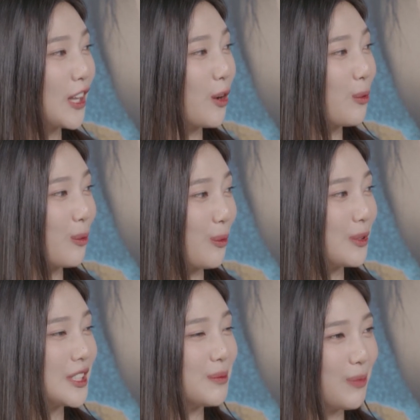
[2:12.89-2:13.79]
되고
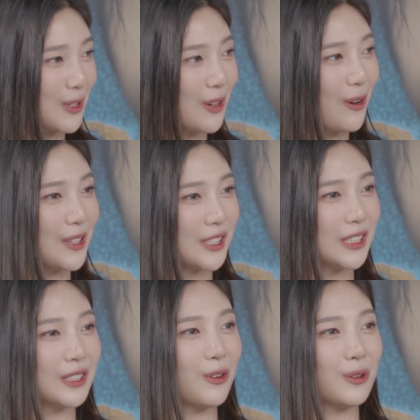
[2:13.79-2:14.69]
싶어서, 이제
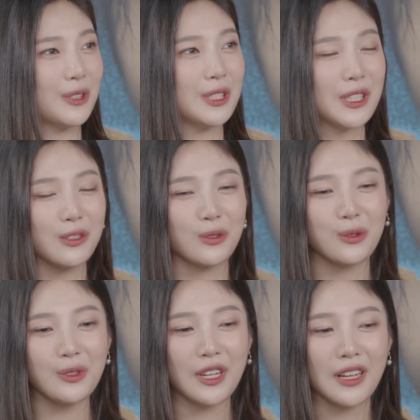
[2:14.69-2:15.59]
그거를
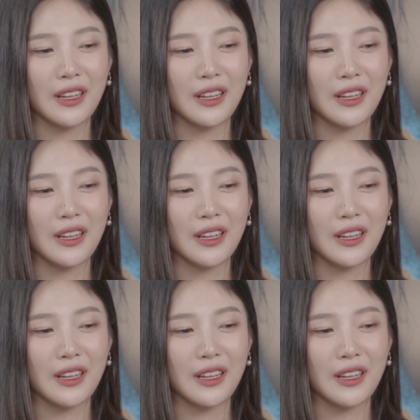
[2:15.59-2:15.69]
시작으로